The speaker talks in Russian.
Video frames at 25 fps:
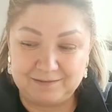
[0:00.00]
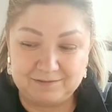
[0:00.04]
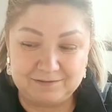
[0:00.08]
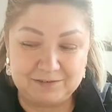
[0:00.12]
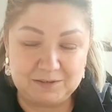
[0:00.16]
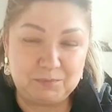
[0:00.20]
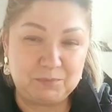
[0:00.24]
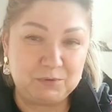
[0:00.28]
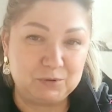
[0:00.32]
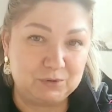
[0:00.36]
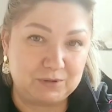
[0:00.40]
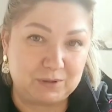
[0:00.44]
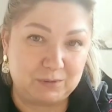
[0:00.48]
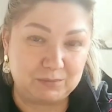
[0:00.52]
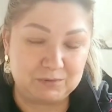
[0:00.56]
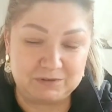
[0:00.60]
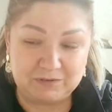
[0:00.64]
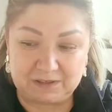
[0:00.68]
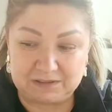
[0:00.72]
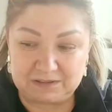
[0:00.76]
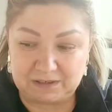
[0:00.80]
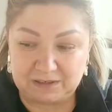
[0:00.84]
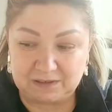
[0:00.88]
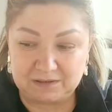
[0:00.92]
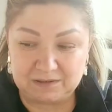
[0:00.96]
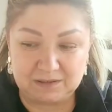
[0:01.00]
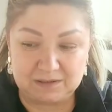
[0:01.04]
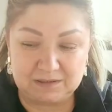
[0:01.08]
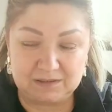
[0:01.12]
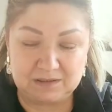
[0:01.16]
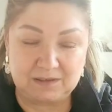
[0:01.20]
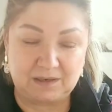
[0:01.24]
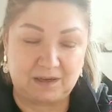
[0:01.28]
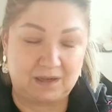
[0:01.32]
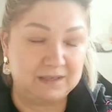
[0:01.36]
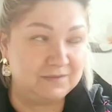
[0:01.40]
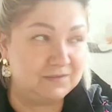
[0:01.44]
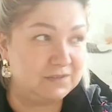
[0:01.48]
Выпью там 2-3
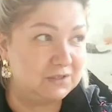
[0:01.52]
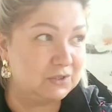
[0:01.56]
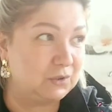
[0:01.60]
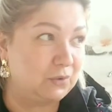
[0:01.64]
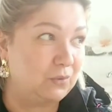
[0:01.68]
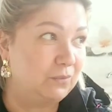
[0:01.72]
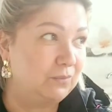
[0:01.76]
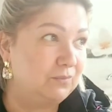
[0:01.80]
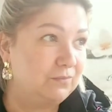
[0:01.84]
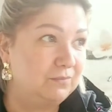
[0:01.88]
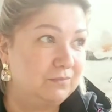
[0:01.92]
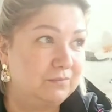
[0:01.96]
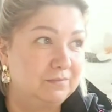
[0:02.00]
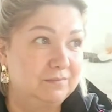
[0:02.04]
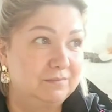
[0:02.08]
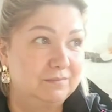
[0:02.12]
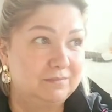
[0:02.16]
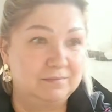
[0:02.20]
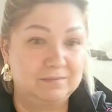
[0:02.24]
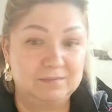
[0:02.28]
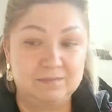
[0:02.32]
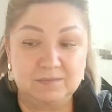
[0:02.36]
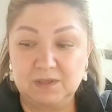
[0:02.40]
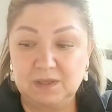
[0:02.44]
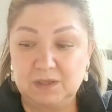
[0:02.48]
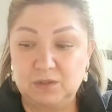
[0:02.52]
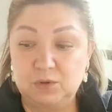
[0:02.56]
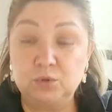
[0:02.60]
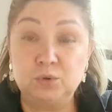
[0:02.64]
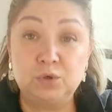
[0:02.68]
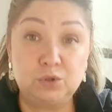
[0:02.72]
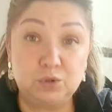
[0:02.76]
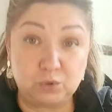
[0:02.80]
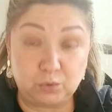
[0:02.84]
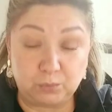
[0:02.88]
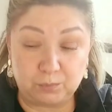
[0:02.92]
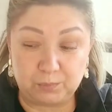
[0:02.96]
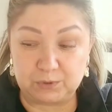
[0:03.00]
глазка и все. Ну
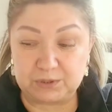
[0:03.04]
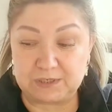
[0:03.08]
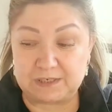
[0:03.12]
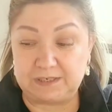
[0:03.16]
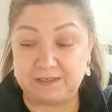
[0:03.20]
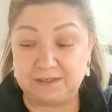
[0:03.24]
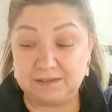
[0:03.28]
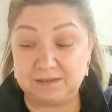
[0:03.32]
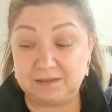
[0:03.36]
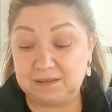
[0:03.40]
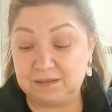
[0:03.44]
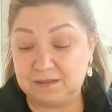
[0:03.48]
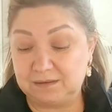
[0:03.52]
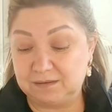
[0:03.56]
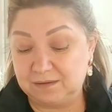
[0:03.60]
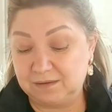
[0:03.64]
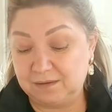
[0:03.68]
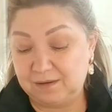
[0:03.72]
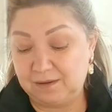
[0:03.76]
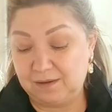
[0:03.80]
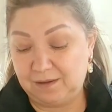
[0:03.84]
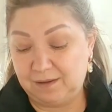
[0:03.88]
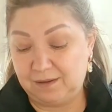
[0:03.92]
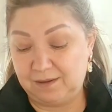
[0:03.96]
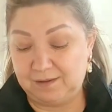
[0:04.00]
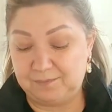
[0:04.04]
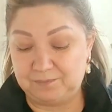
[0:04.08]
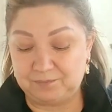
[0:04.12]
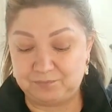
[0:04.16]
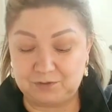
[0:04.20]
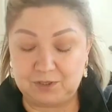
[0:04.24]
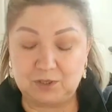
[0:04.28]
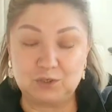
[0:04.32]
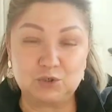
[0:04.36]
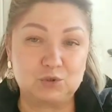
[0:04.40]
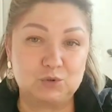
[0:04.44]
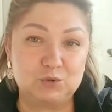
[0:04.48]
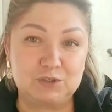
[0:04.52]
и то после еды.
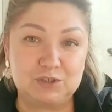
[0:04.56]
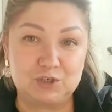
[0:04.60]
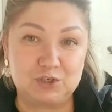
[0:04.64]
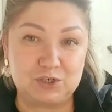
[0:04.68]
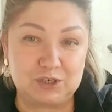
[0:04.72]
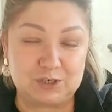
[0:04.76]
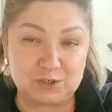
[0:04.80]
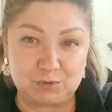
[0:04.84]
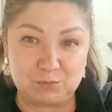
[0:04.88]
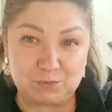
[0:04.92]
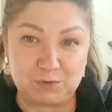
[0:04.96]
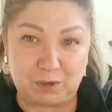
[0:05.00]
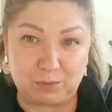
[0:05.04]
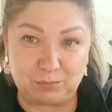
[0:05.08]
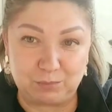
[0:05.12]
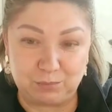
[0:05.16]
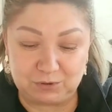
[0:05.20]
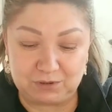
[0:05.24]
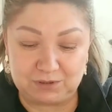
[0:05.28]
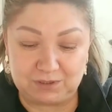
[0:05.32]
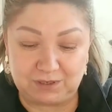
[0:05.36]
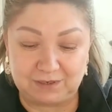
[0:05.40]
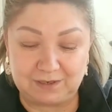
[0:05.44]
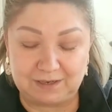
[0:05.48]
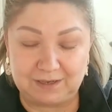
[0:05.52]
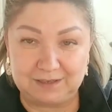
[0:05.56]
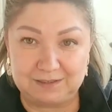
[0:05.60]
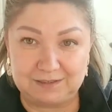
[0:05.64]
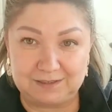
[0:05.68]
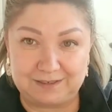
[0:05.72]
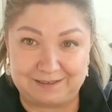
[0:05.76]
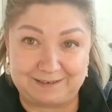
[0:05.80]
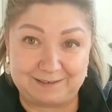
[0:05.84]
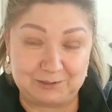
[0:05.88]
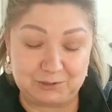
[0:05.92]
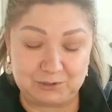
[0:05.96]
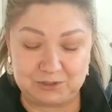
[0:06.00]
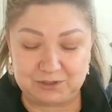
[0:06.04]
Так что сейчас у меня будет такая
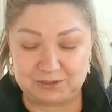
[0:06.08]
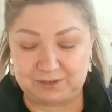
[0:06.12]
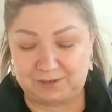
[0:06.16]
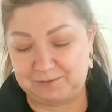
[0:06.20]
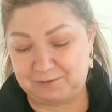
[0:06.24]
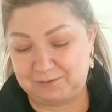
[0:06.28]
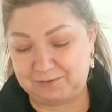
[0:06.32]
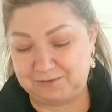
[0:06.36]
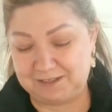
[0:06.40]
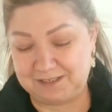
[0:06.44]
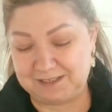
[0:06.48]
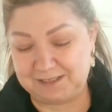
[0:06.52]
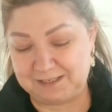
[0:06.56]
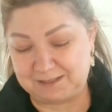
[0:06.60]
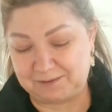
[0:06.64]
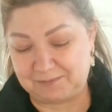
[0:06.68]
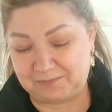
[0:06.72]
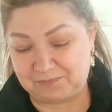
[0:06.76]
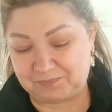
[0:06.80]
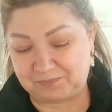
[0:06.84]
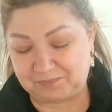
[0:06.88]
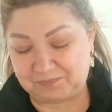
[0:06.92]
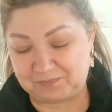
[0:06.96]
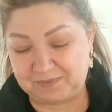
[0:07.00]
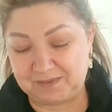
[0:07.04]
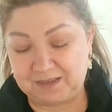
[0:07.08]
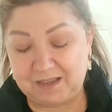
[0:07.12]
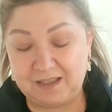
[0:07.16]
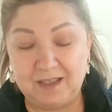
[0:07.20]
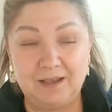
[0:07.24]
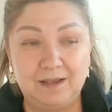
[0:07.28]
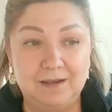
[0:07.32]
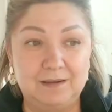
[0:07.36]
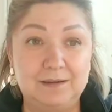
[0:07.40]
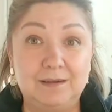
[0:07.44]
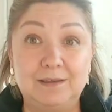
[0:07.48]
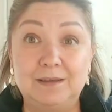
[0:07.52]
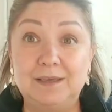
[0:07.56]
тарелочка, вот видите?
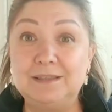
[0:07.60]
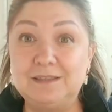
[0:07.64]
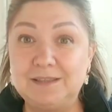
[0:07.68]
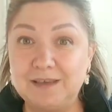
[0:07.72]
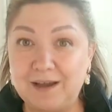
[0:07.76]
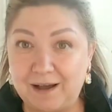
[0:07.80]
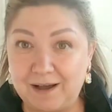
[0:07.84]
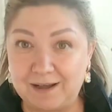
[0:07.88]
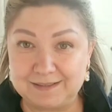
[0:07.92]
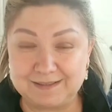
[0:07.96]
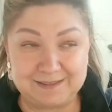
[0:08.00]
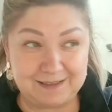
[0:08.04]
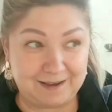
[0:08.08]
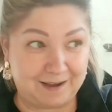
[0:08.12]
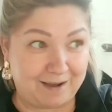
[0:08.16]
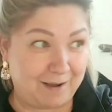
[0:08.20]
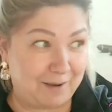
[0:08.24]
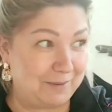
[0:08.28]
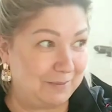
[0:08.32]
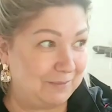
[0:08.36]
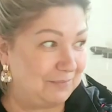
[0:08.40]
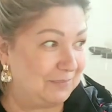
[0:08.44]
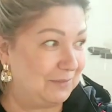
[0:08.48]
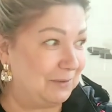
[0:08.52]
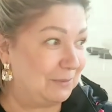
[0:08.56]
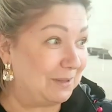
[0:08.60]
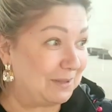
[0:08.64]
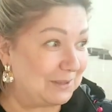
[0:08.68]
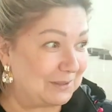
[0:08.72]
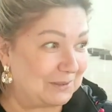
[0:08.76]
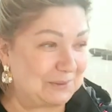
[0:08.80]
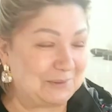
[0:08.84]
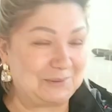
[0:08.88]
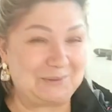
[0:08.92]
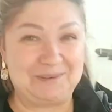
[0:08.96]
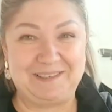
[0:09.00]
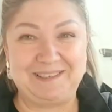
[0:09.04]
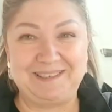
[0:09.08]
И да, да, на
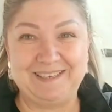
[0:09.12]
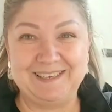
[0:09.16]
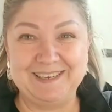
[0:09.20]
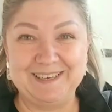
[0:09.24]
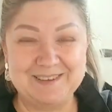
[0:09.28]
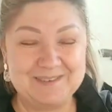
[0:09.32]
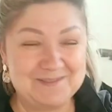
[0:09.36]
балконе.